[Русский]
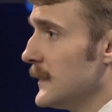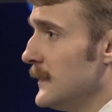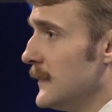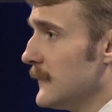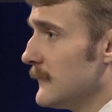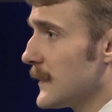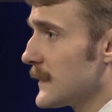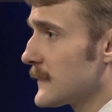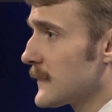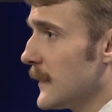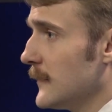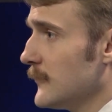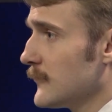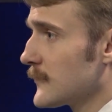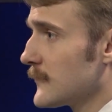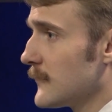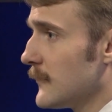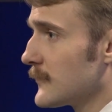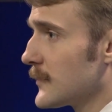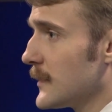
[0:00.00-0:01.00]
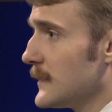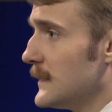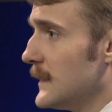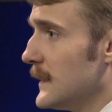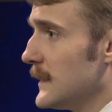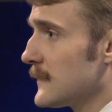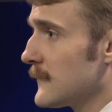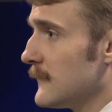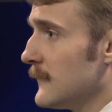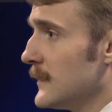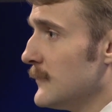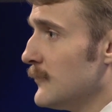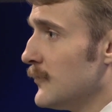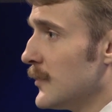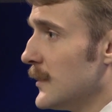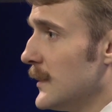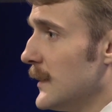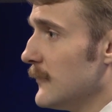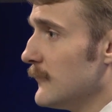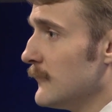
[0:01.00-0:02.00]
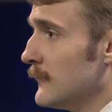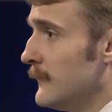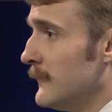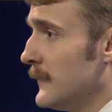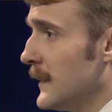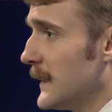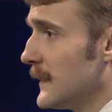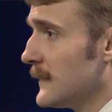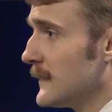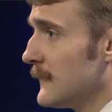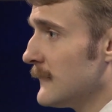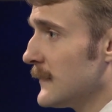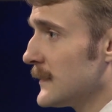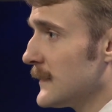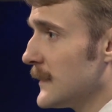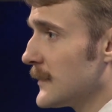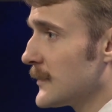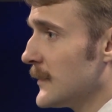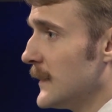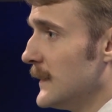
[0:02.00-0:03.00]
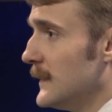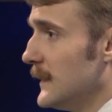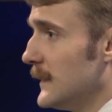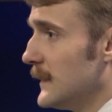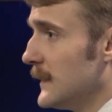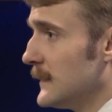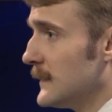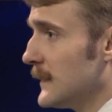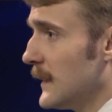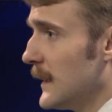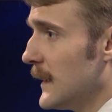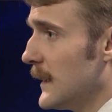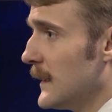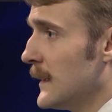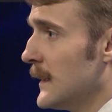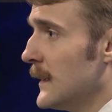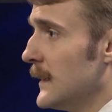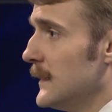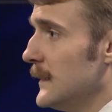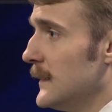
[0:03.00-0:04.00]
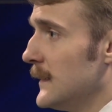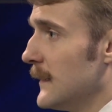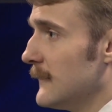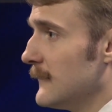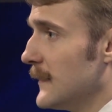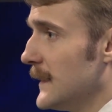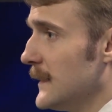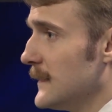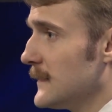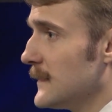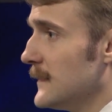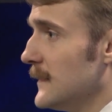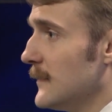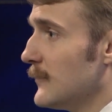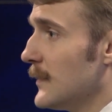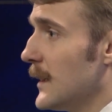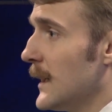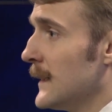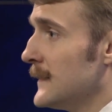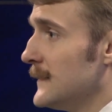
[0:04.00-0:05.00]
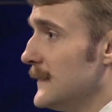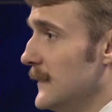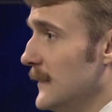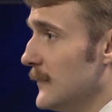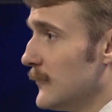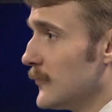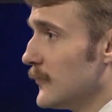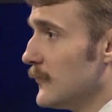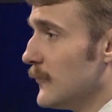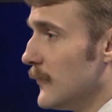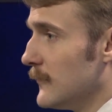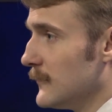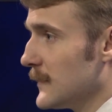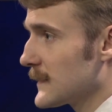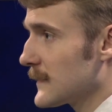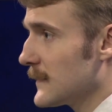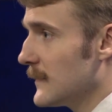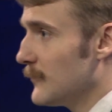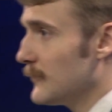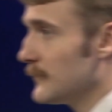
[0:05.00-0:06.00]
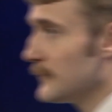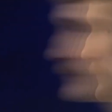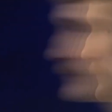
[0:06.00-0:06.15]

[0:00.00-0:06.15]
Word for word: Евросоюз должен действовать более уверенно в отношении Китая и говорить с ним одним голосом.